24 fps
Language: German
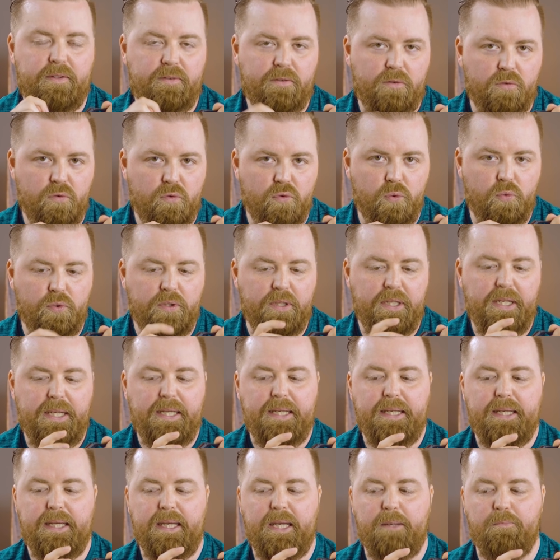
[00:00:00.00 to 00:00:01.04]
was zu tun,
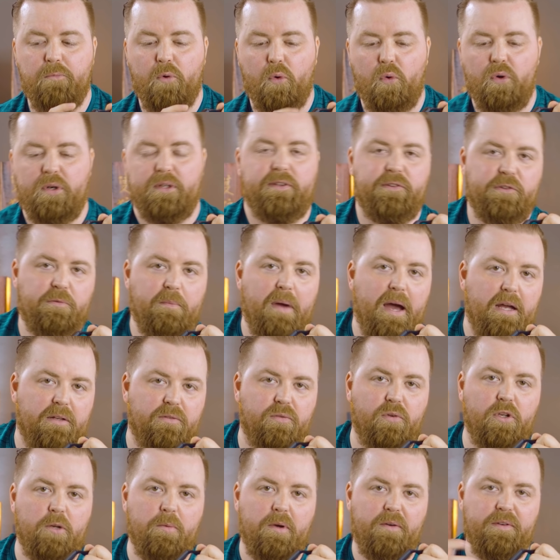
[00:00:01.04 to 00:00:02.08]
ähm, ohne das
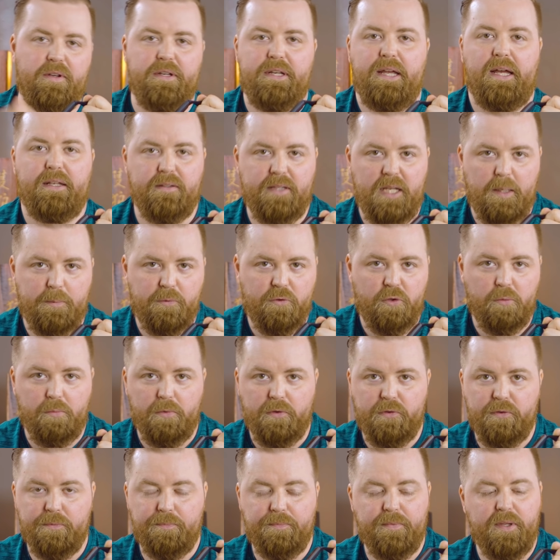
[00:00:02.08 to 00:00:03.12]
Smartphone immer wieder in die Hand nehmen zu
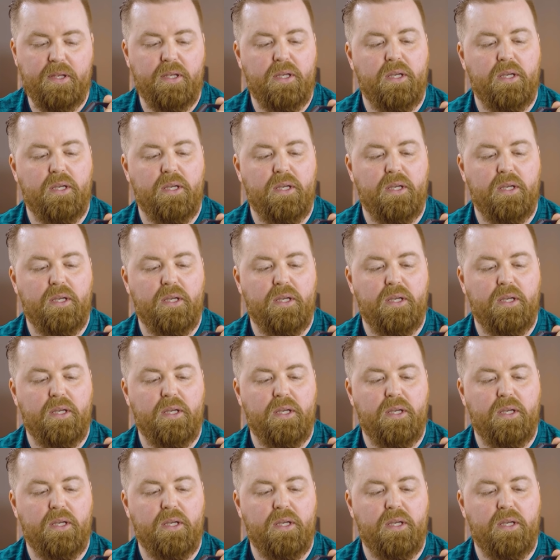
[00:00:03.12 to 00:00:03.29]
müssen.